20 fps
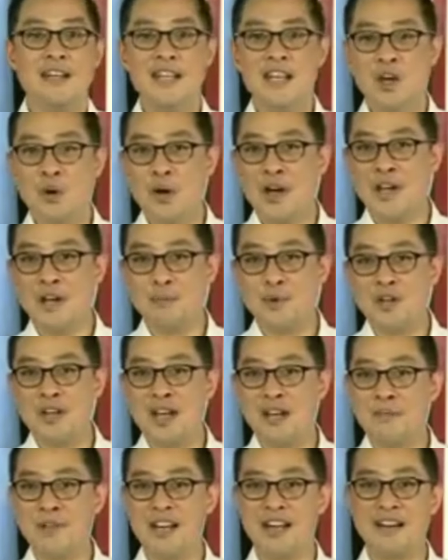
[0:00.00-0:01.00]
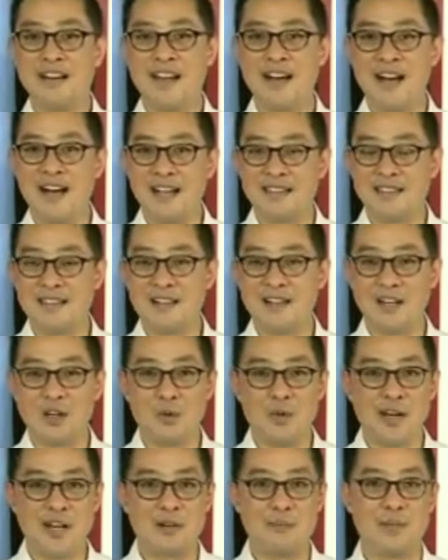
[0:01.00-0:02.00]
Ginawa na po namin ang lahat ng
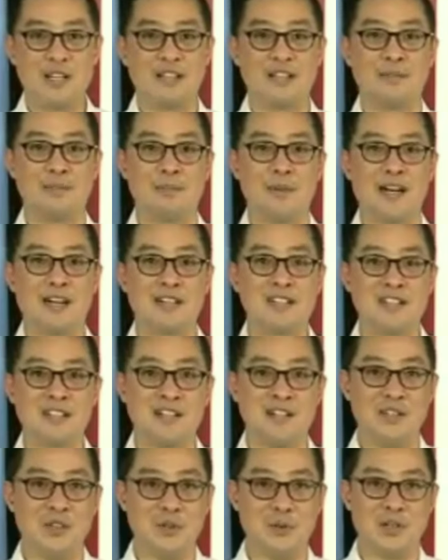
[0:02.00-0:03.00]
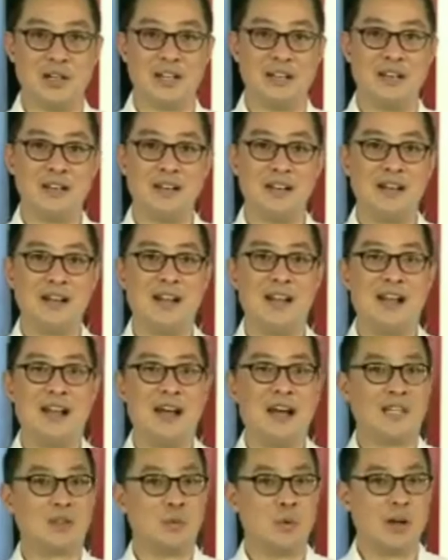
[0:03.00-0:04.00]
requirement para sa renewal
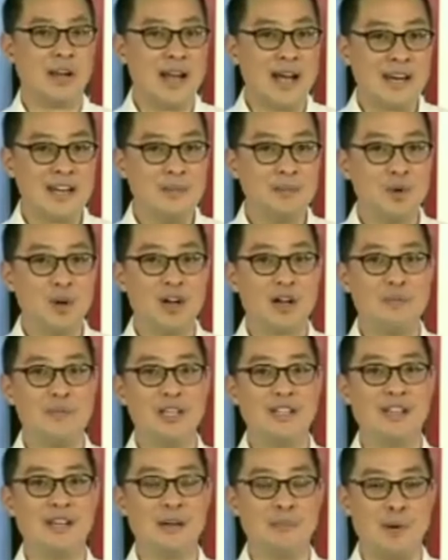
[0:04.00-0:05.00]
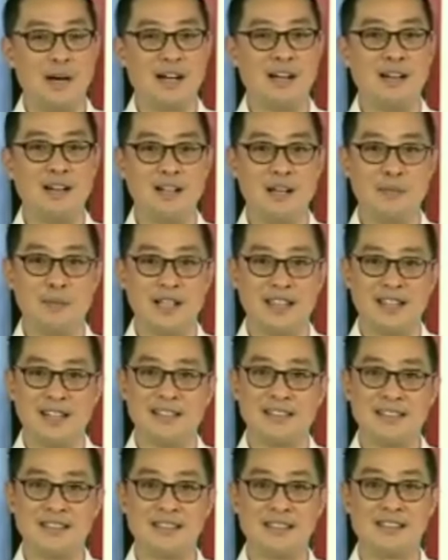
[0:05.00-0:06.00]
at wala rin po kaming nilabag na
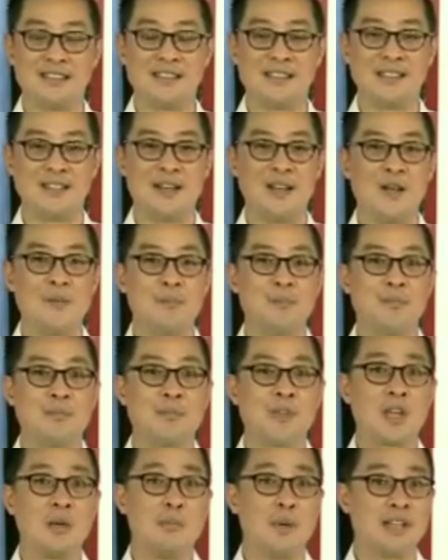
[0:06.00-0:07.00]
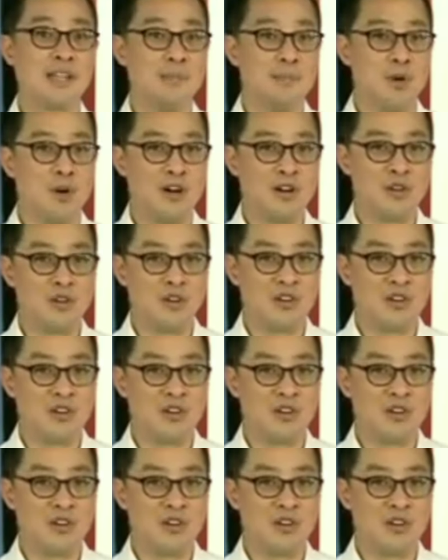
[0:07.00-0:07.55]
batas. Pati po ang